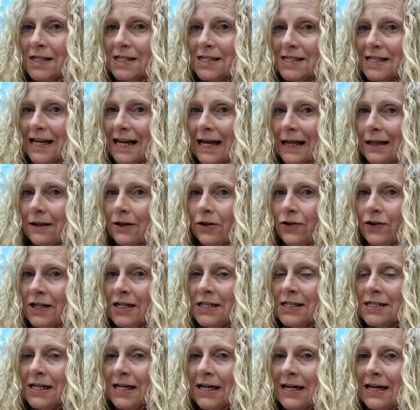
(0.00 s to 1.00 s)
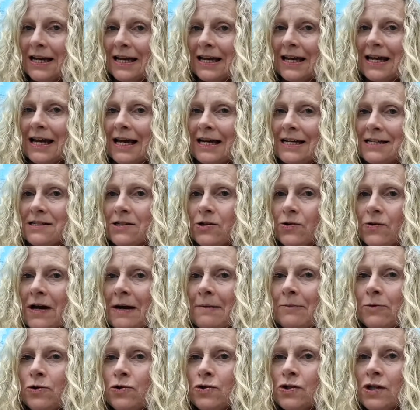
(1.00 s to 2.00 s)
instalaciones que
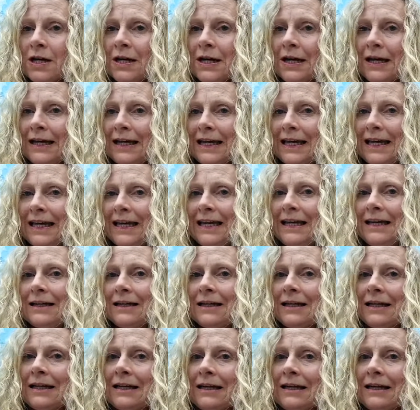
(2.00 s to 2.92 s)
gestionamos y